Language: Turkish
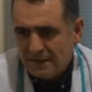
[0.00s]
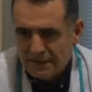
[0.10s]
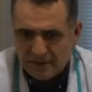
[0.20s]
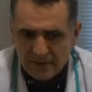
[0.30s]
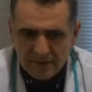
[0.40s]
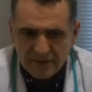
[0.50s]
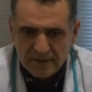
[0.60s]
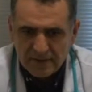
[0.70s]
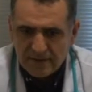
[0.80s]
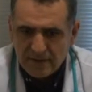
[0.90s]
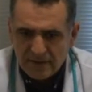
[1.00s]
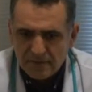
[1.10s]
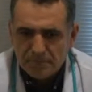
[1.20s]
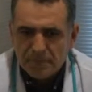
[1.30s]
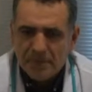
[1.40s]
e,
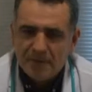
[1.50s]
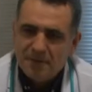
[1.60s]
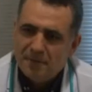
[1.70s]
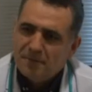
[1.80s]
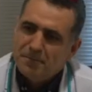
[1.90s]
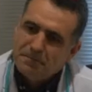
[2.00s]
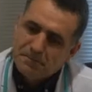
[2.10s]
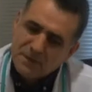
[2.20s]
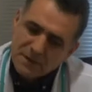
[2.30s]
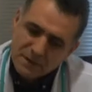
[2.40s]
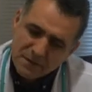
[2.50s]
yani karşınıza çıkabiliyor.